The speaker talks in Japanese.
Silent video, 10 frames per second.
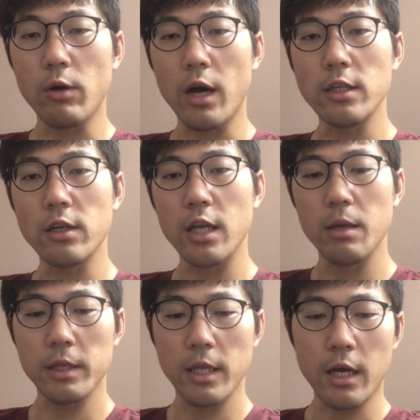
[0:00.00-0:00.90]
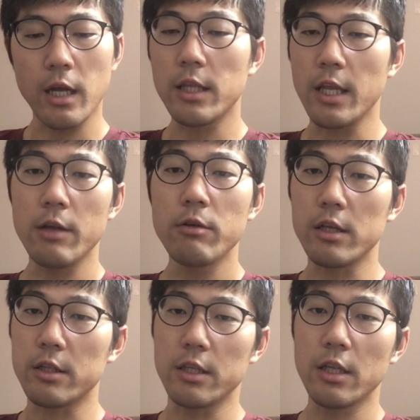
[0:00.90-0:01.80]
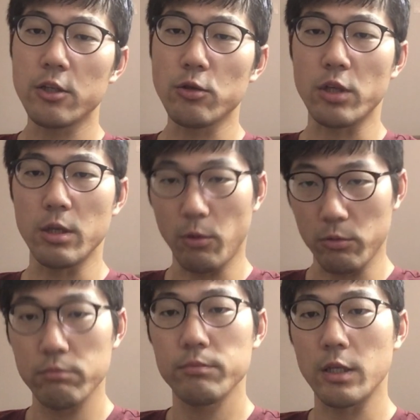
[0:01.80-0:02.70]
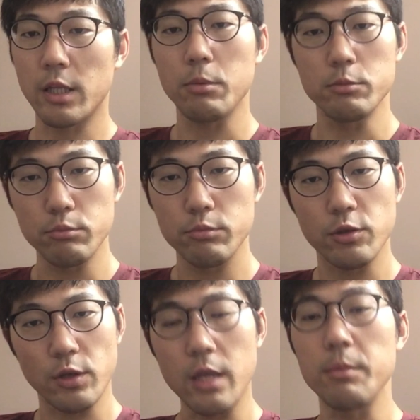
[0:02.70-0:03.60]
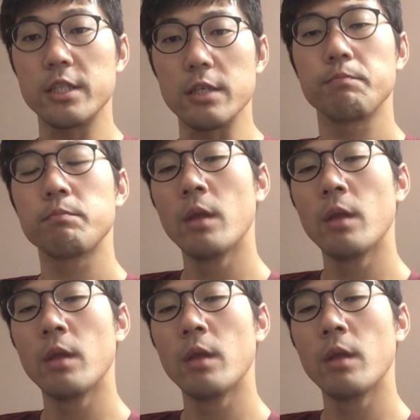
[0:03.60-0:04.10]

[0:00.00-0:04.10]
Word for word: を変えた競馬で勝っていけるかっていったらちょっと疑問で、多分それは厳しいっ